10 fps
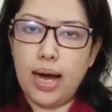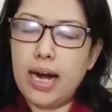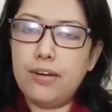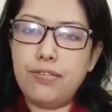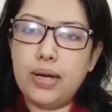
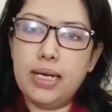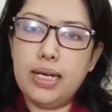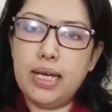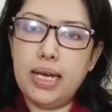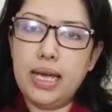আরাফ
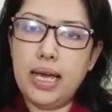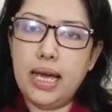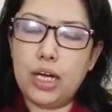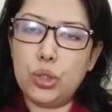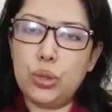খানকে নিয়ে
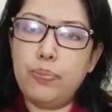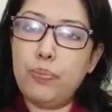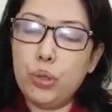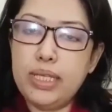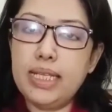আসলে
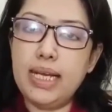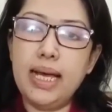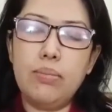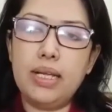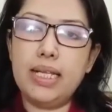
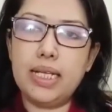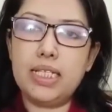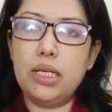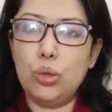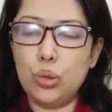প্রতিদিনই আমরা
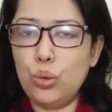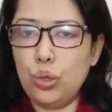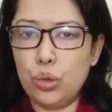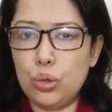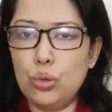দেখছি নতুন
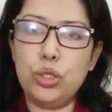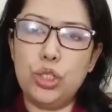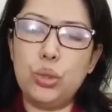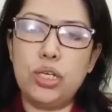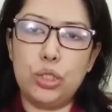নতুন
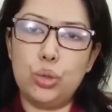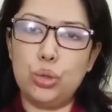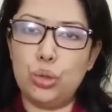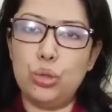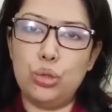কিছু না কিছু
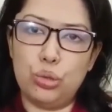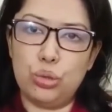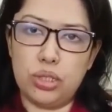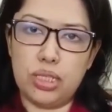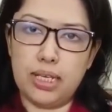তথ্য যোগ
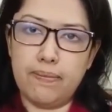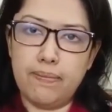হচ্ছে